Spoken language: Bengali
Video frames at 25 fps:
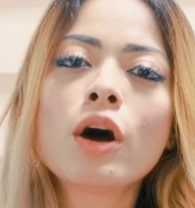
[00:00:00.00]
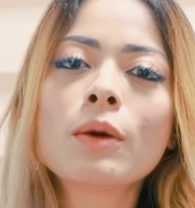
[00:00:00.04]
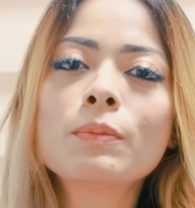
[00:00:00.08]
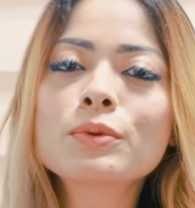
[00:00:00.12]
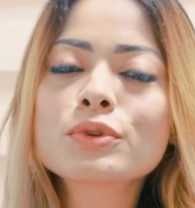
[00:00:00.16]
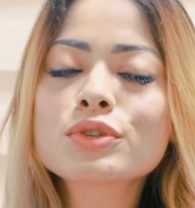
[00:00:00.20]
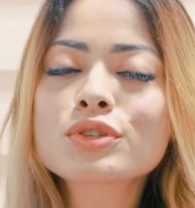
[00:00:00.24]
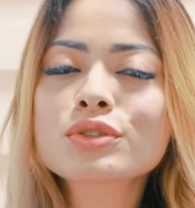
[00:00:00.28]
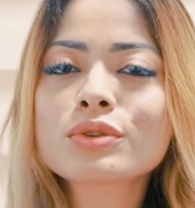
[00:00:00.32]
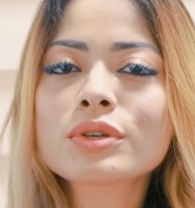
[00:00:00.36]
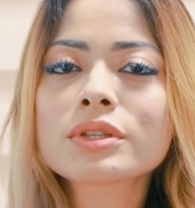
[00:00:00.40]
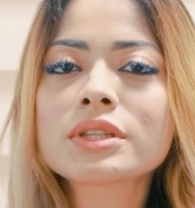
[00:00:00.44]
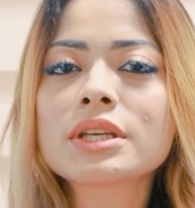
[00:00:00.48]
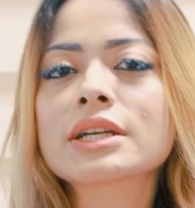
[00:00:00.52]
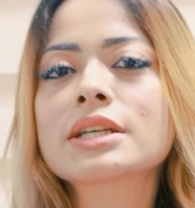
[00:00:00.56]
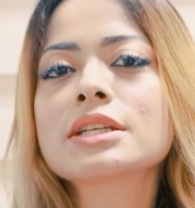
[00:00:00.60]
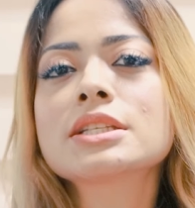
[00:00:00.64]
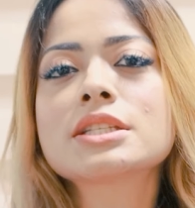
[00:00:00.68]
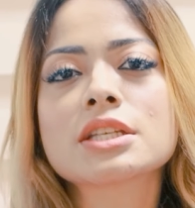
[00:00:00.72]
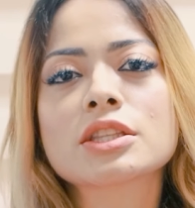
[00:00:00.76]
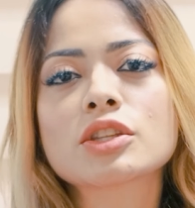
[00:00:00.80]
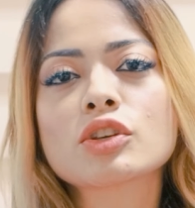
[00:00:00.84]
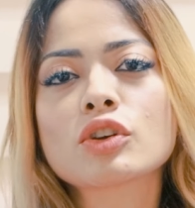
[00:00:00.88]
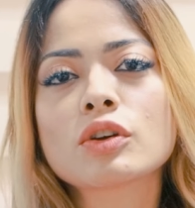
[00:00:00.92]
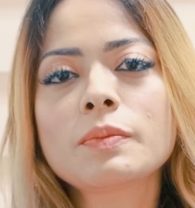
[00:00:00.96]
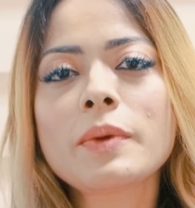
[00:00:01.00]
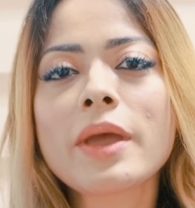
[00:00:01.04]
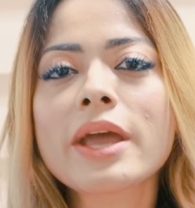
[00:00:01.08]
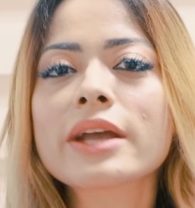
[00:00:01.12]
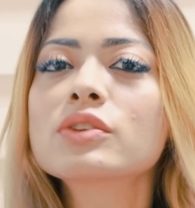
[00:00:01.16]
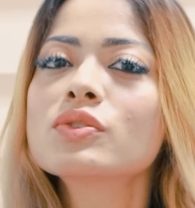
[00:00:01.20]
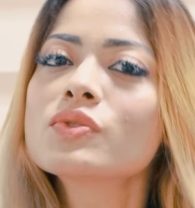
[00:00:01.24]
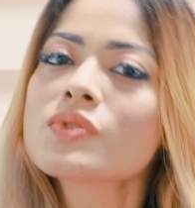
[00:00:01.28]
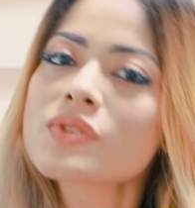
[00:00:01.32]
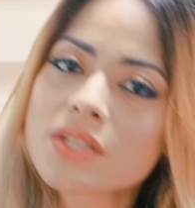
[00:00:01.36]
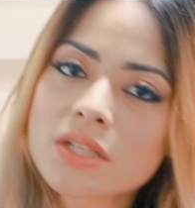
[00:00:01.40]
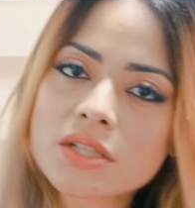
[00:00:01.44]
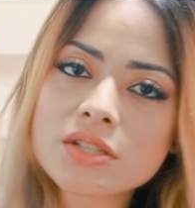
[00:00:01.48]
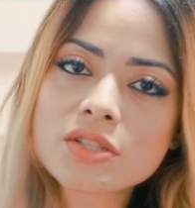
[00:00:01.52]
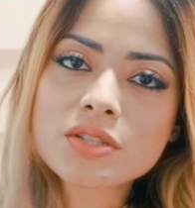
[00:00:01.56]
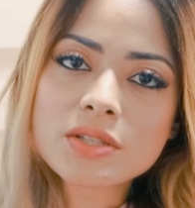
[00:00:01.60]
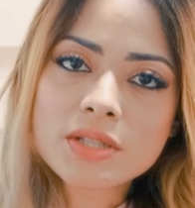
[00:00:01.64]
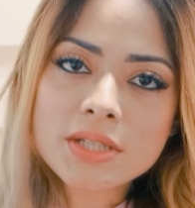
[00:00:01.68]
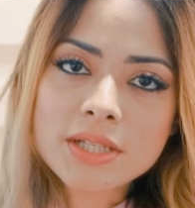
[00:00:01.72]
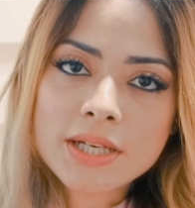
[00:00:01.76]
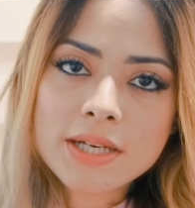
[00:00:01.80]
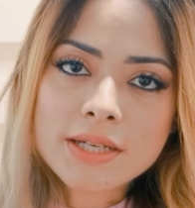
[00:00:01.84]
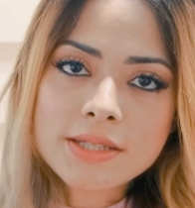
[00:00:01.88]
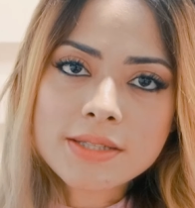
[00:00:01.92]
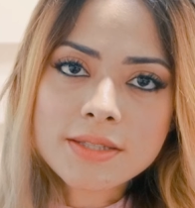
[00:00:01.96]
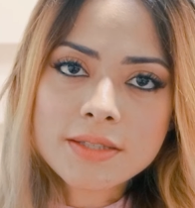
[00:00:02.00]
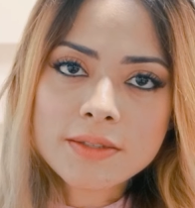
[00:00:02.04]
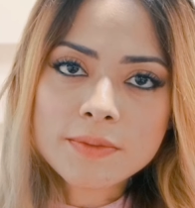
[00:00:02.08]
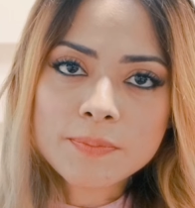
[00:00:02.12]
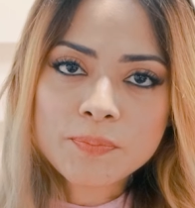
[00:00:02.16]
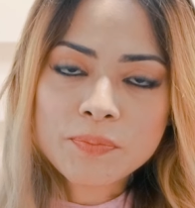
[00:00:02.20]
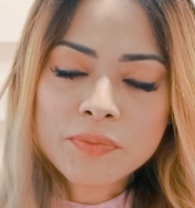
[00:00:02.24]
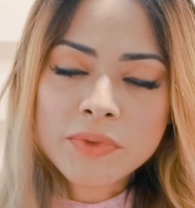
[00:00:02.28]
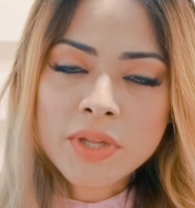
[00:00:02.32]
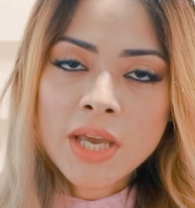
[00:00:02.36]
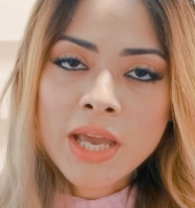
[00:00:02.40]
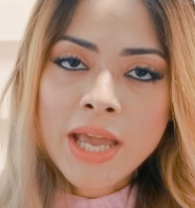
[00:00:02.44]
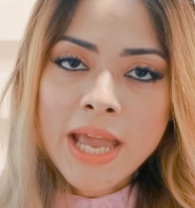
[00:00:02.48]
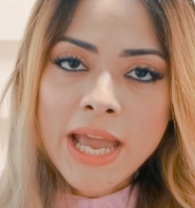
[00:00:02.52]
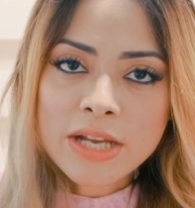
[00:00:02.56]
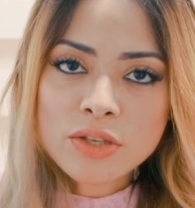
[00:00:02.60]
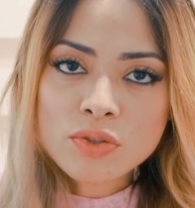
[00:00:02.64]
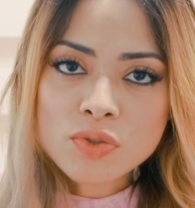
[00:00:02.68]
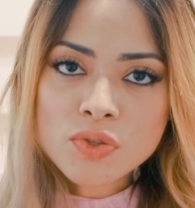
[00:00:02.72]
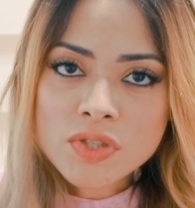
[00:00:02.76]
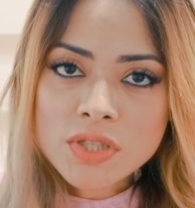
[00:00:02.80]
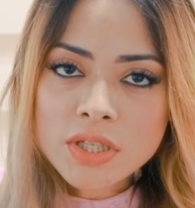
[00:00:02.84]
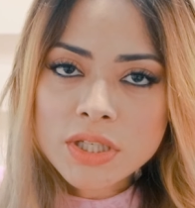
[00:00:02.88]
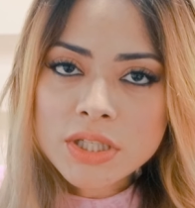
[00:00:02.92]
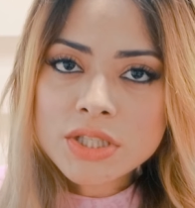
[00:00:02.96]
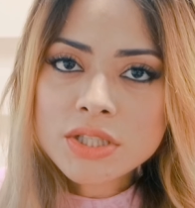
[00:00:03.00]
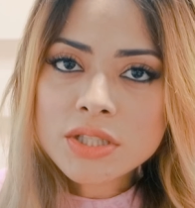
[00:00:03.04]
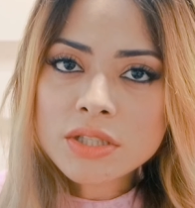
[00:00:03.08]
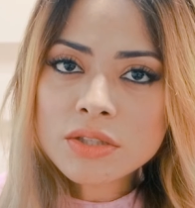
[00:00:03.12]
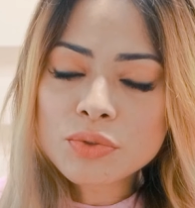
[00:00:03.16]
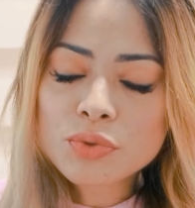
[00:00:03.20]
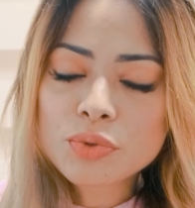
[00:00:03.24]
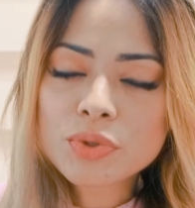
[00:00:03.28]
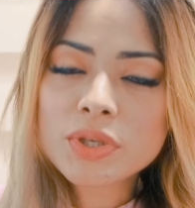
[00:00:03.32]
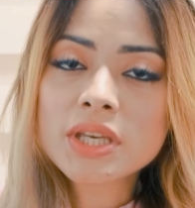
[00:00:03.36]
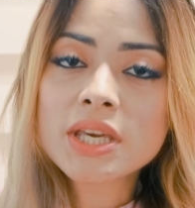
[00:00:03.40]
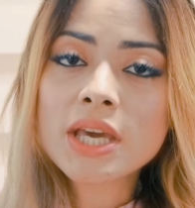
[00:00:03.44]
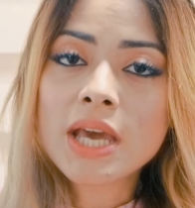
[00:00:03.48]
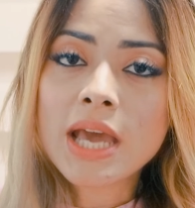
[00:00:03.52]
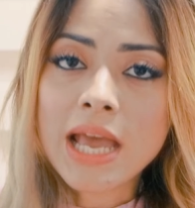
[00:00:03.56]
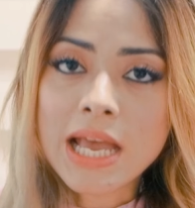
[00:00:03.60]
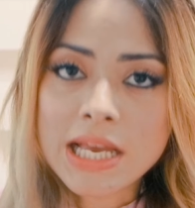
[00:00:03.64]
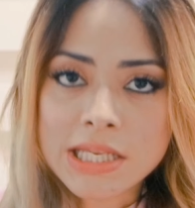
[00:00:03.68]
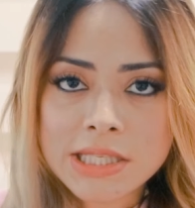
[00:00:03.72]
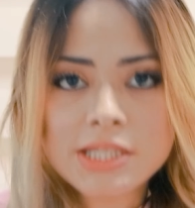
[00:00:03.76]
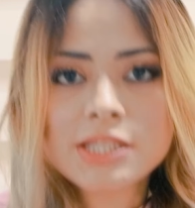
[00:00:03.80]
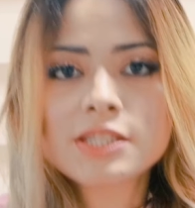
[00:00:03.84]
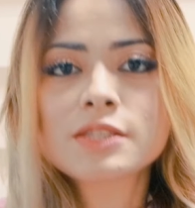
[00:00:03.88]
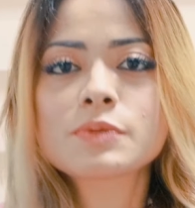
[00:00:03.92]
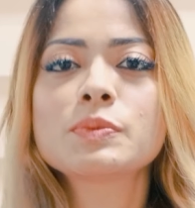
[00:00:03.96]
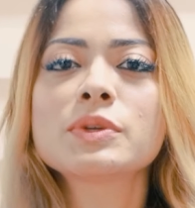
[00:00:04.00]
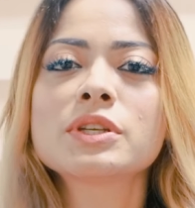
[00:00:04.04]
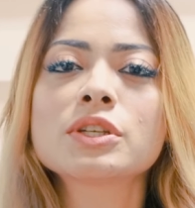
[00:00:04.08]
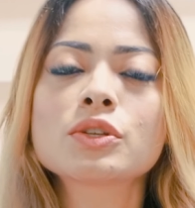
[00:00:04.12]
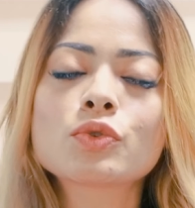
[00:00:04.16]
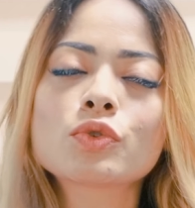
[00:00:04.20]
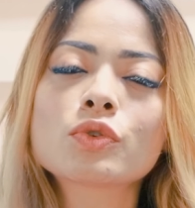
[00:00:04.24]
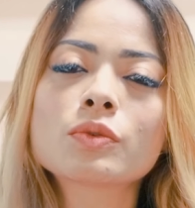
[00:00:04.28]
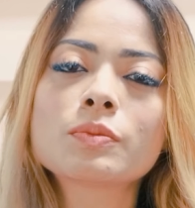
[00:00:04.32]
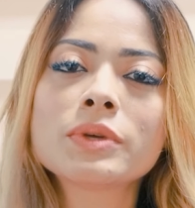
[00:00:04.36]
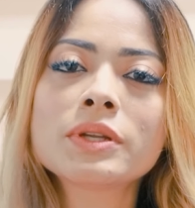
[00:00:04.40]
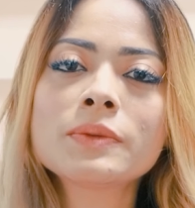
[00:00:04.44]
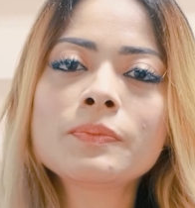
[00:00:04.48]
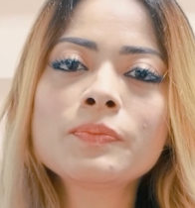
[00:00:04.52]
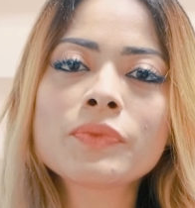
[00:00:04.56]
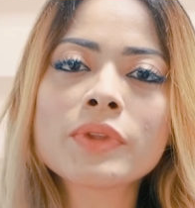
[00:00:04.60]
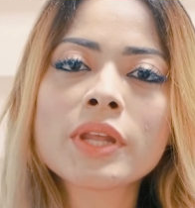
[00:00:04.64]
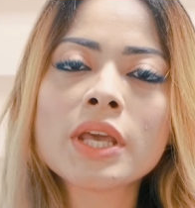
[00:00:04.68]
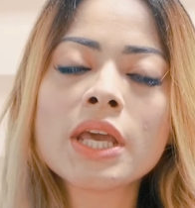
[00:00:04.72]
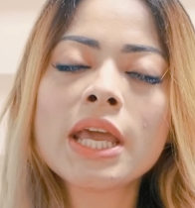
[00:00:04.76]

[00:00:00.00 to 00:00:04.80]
অবশ্যই তাকে যেতে হবে একজন সার্জনের কাছে একজন সার্জন রোগীকে অ্যাসেসমেন্ট করবেন